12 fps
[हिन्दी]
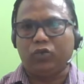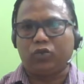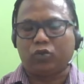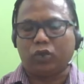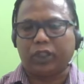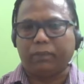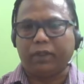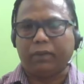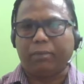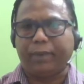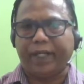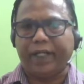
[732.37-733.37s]
उसको
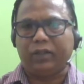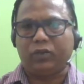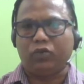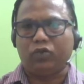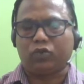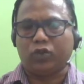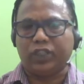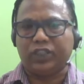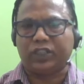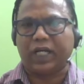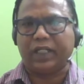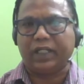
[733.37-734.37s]
डेवलपमेंट उसको
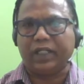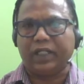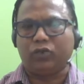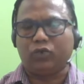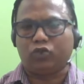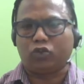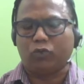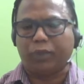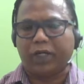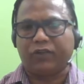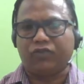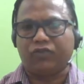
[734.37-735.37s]
इंसानियत उसको
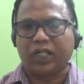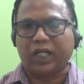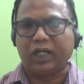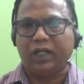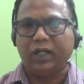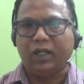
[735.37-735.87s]
मानवता